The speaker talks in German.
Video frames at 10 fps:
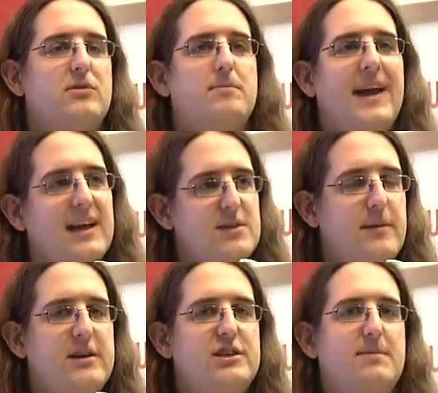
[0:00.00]
So ein Package
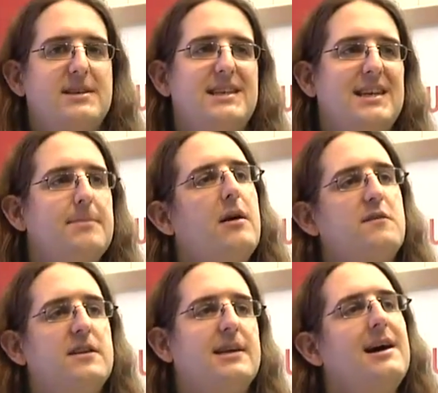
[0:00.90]
Manager basiert immer
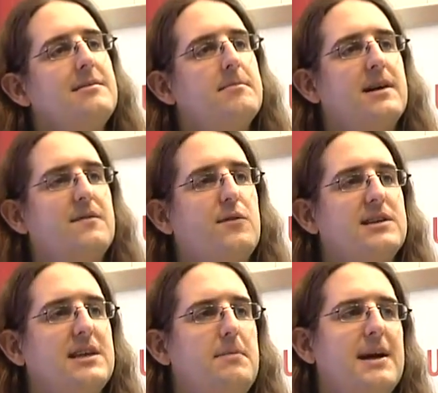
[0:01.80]
auf einer Datenbank, wo
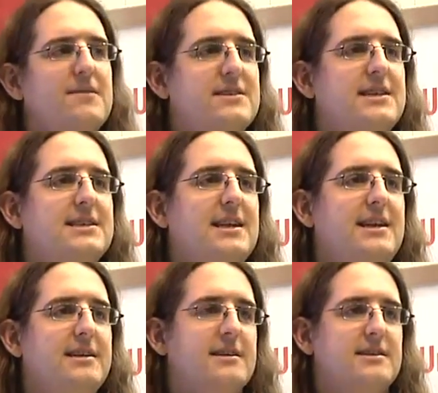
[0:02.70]
er sich merkt, was
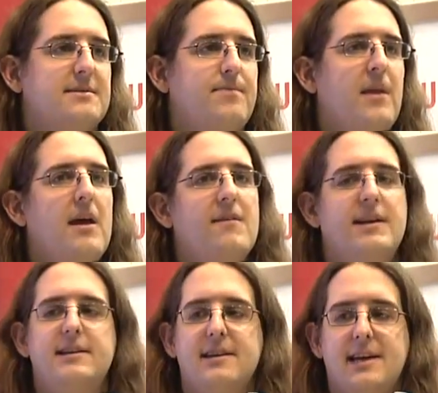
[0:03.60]
installiert ist.
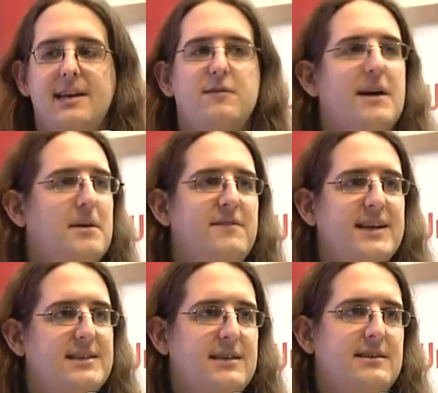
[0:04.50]
Wenn die Dateien auf einmal
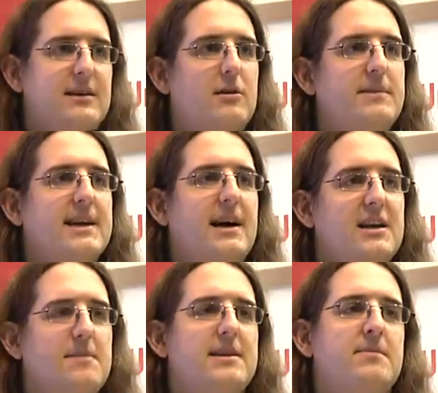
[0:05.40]
weg sind, dann kommt er gar
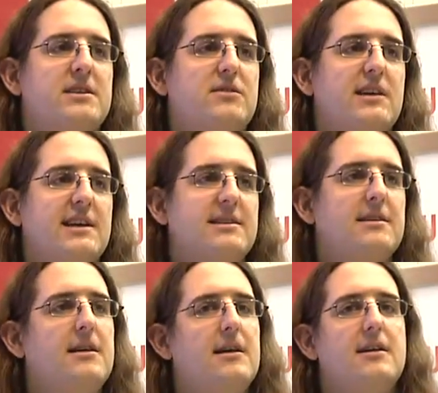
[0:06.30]
nicht mehr damit zurecht.
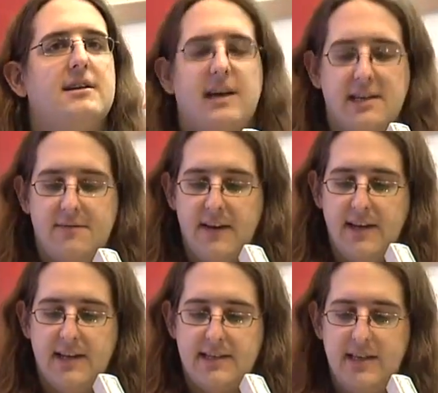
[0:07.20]
Das heißt, wenn
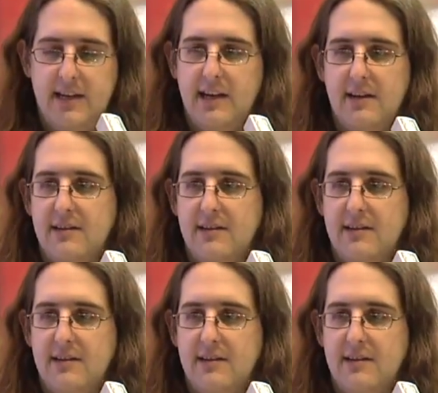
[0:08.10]
ich jetzt die